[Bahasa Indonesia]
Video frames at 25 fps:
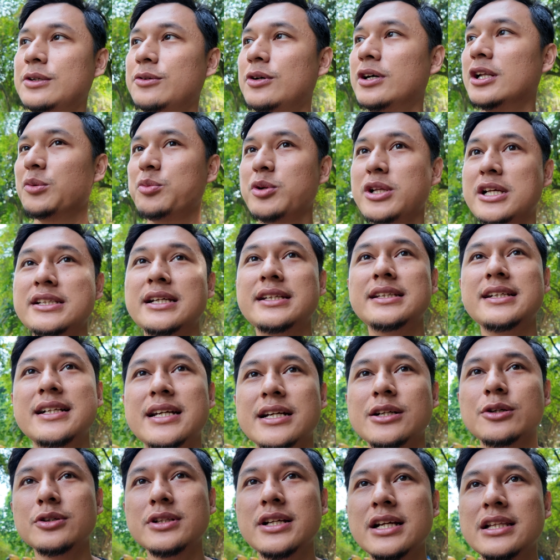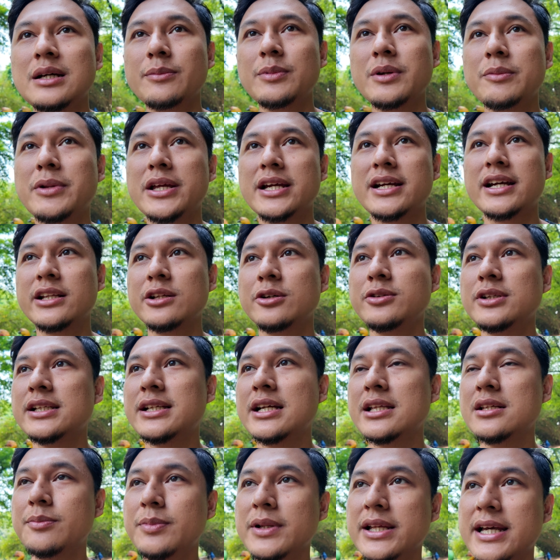walaupun ada di Ragunan tapi mereka itu
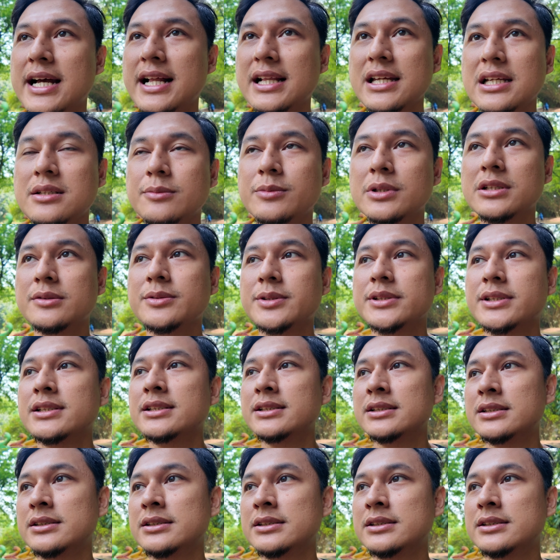tidak dipelihara teman-teman